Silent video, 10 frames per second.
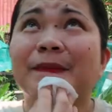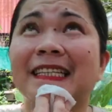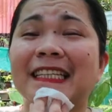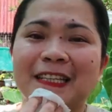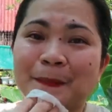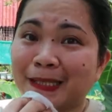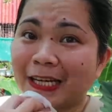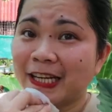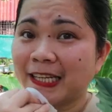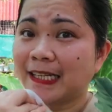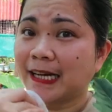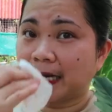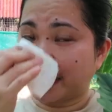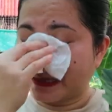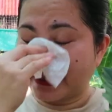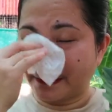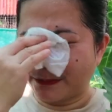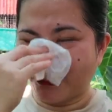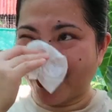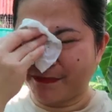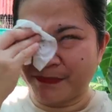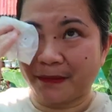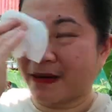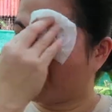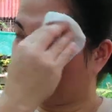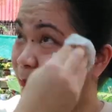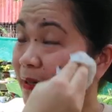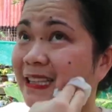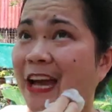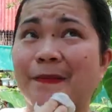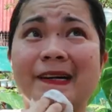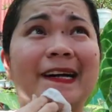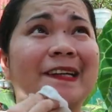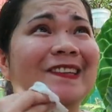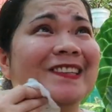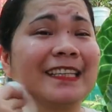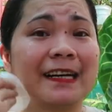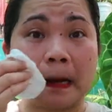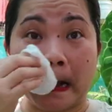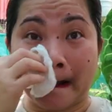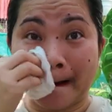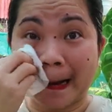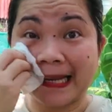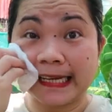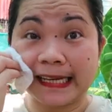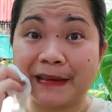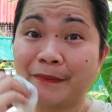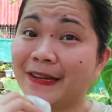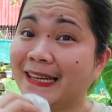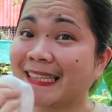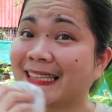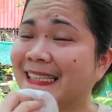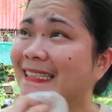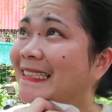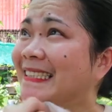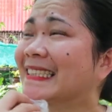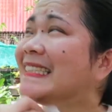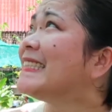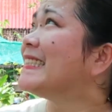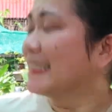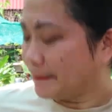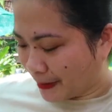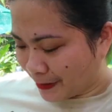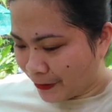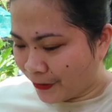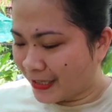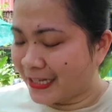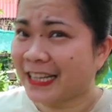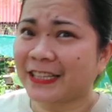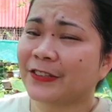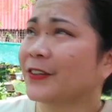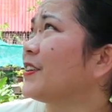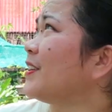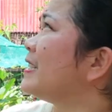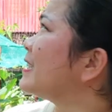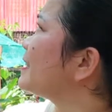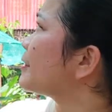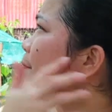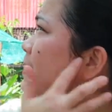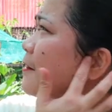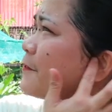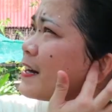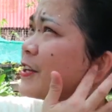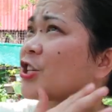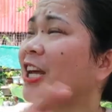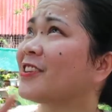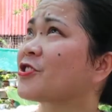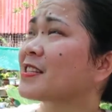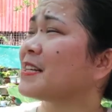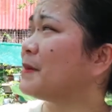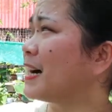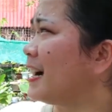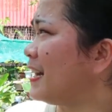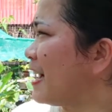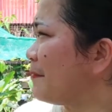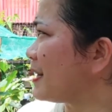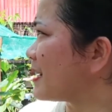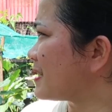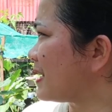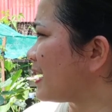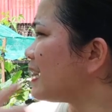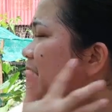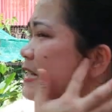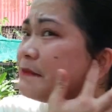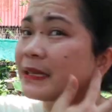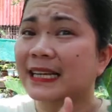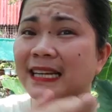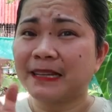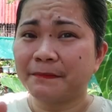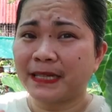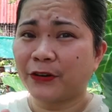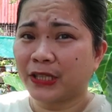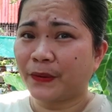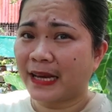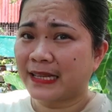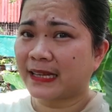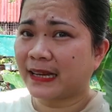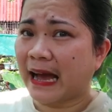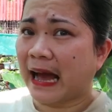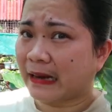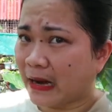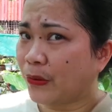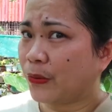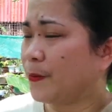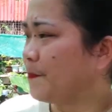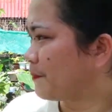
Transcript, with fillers: Maghihintay pa tayo ng ilang buwan pa bago tayo magkaroon ng lilim ulit. Pero okay na rin to. Kumbaga for a change sa mga halaman kasi matagal na panahon na wala silang araw.